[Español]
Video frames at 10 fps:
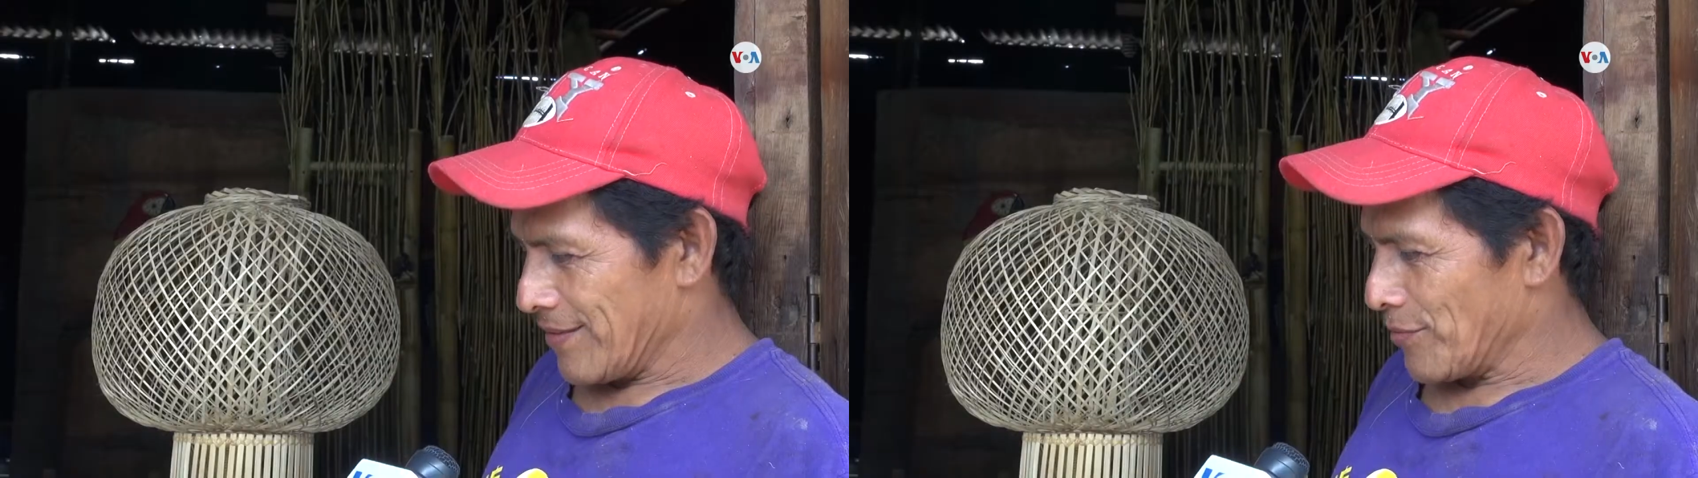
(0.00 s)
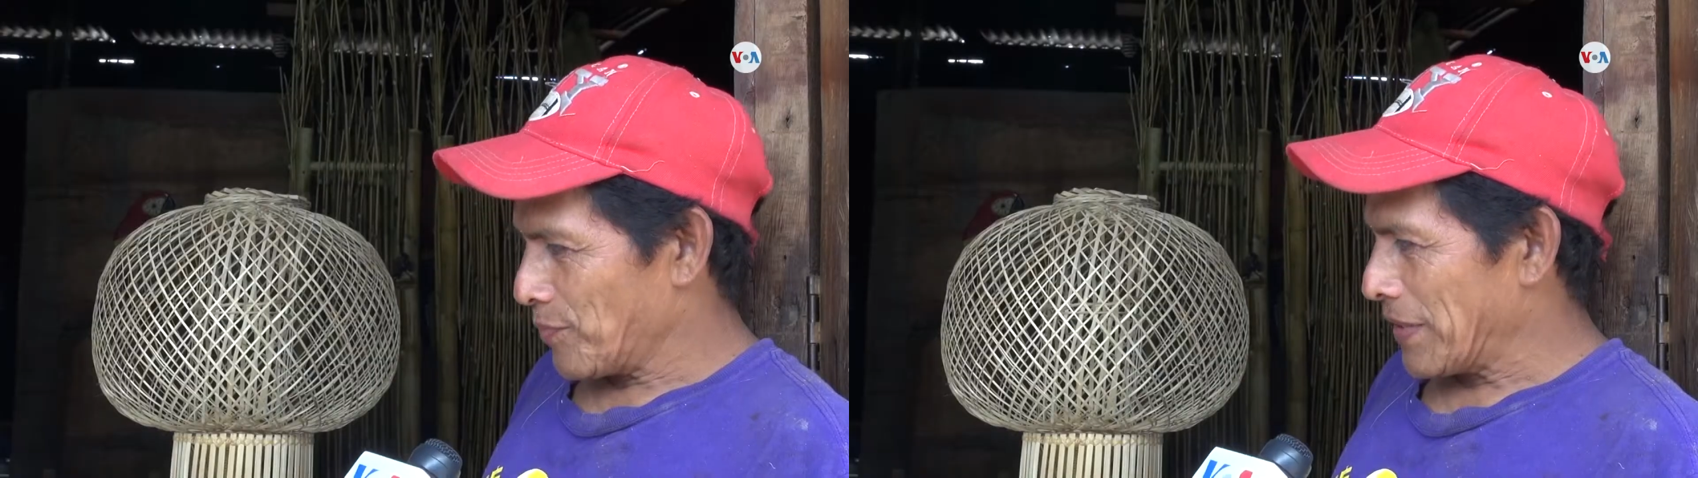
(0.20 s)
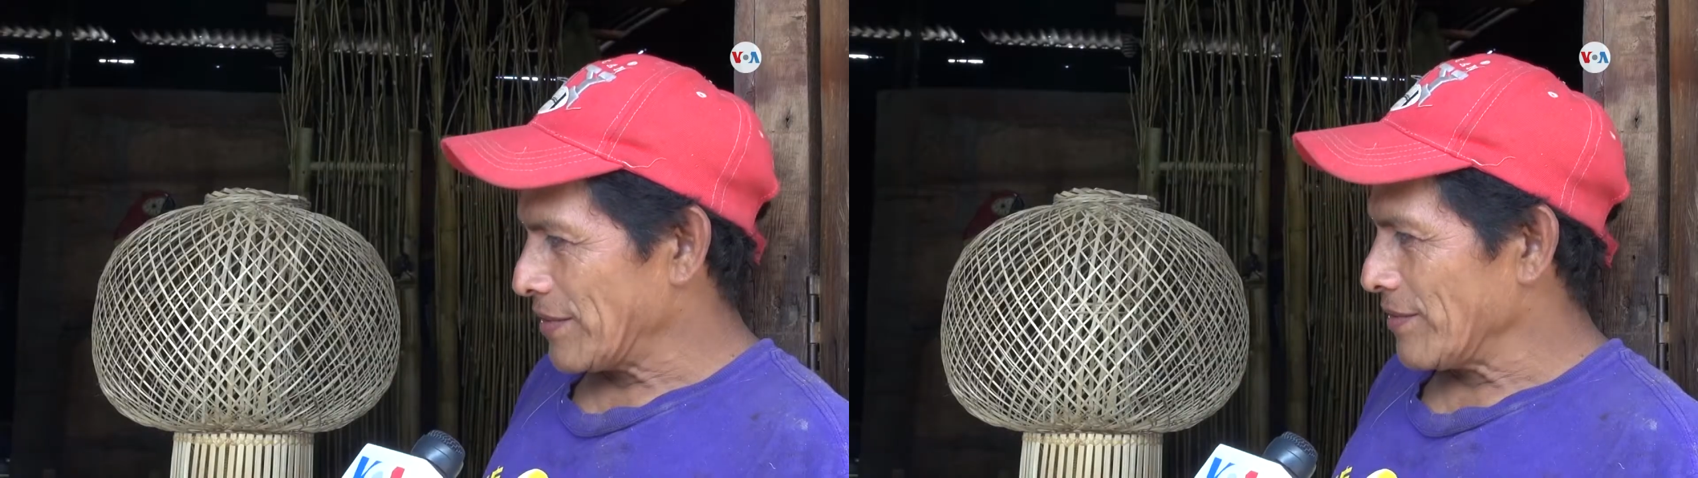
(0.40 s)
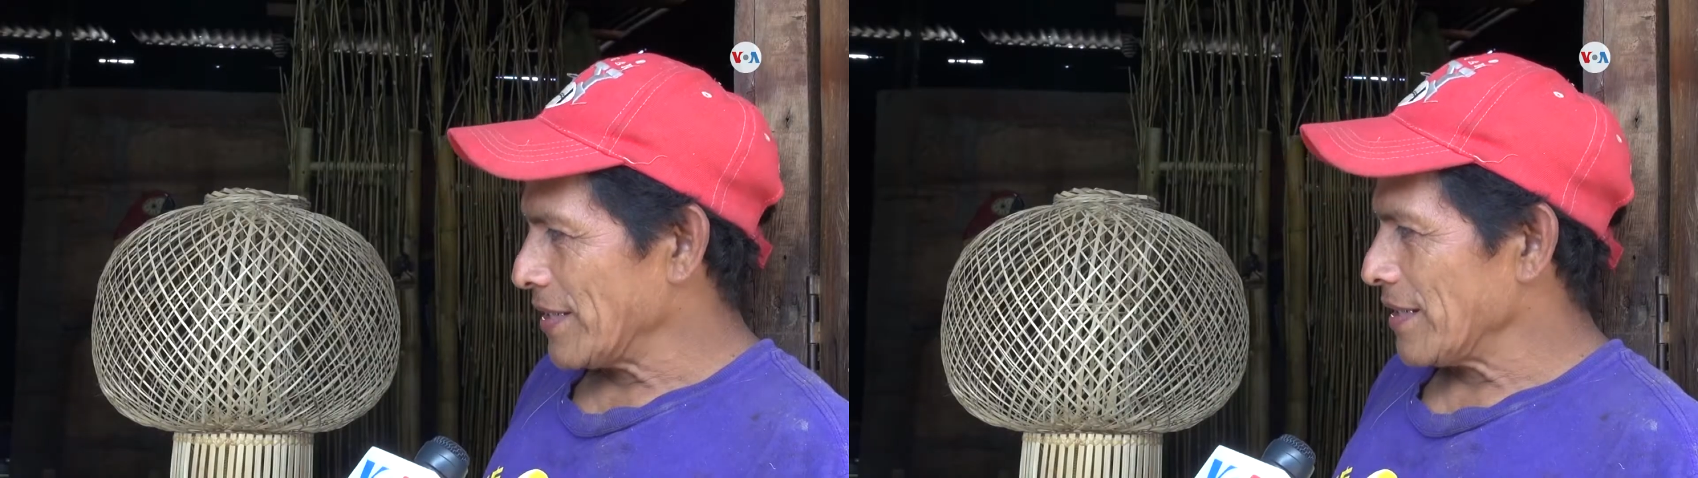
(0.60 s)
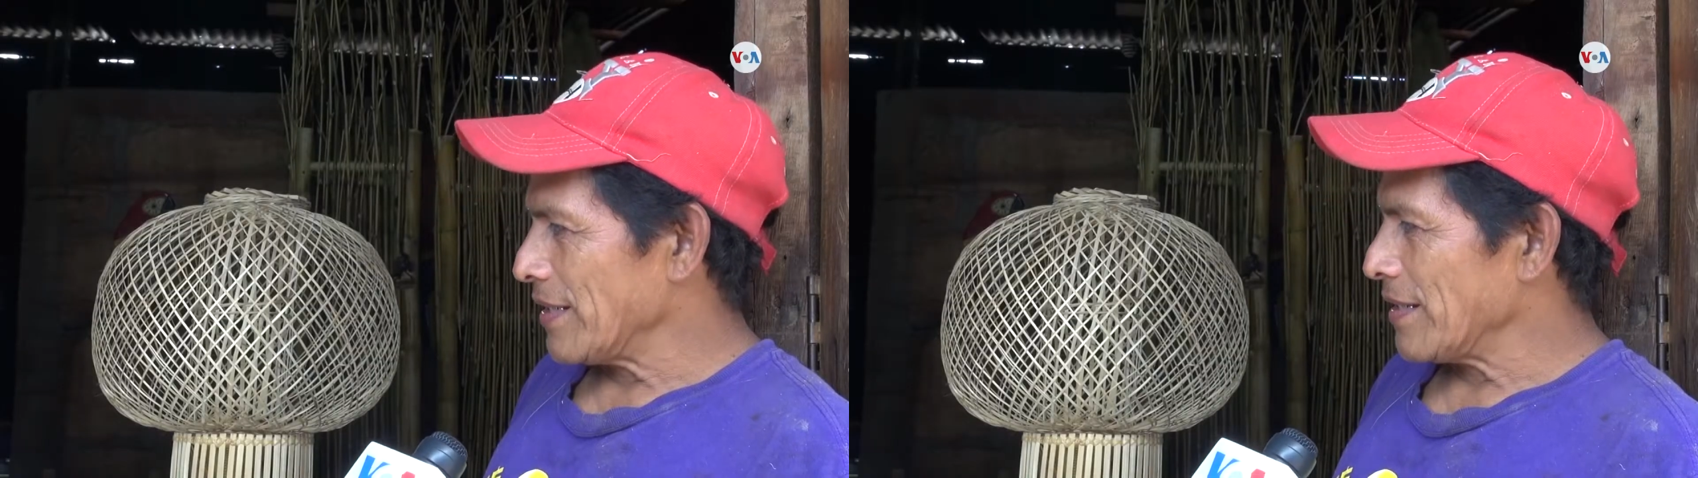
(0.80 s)
Yo pienso
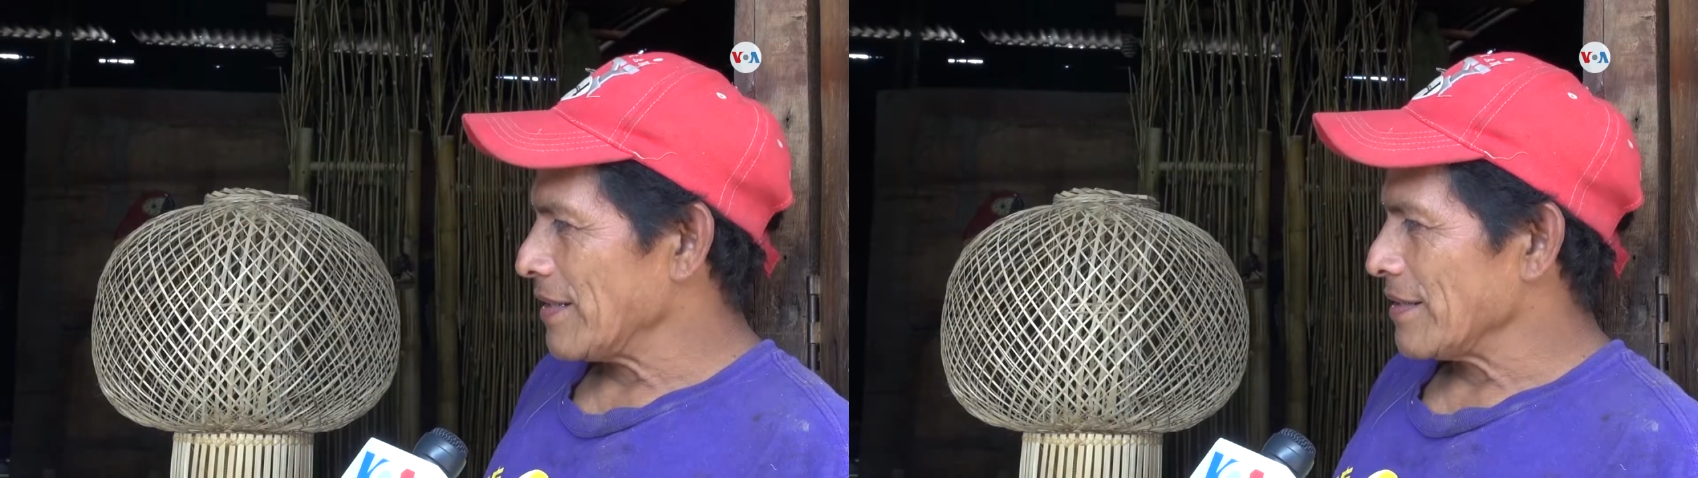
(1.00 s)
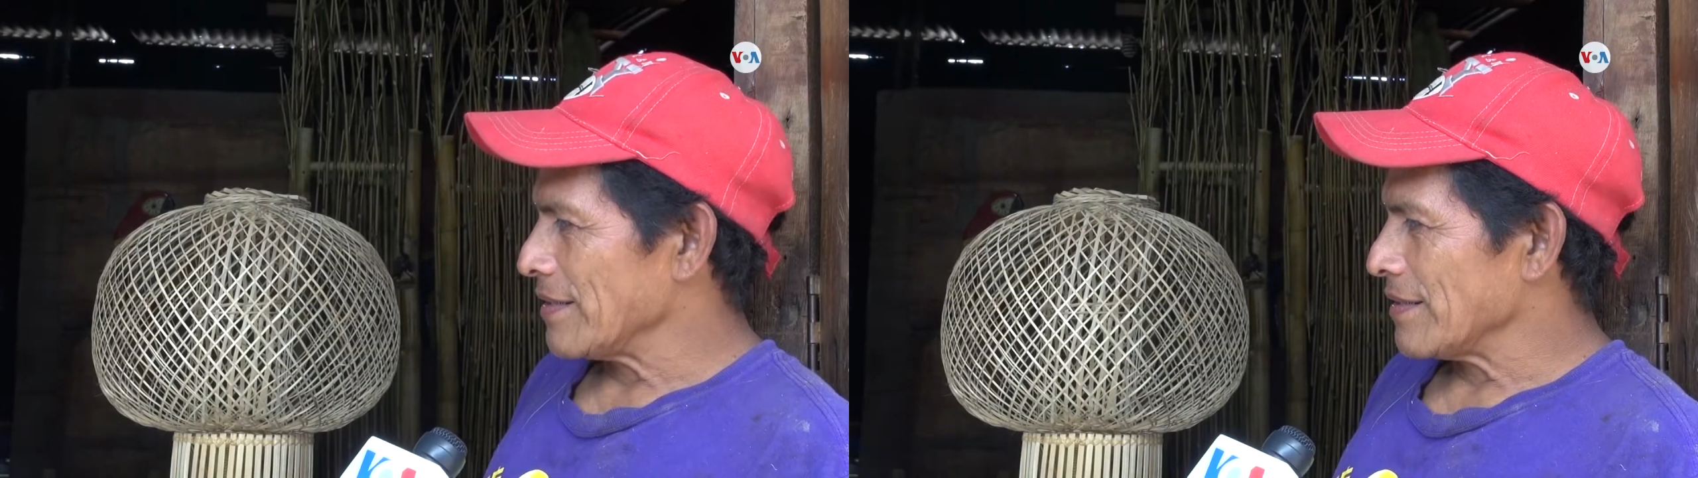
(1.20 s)
de que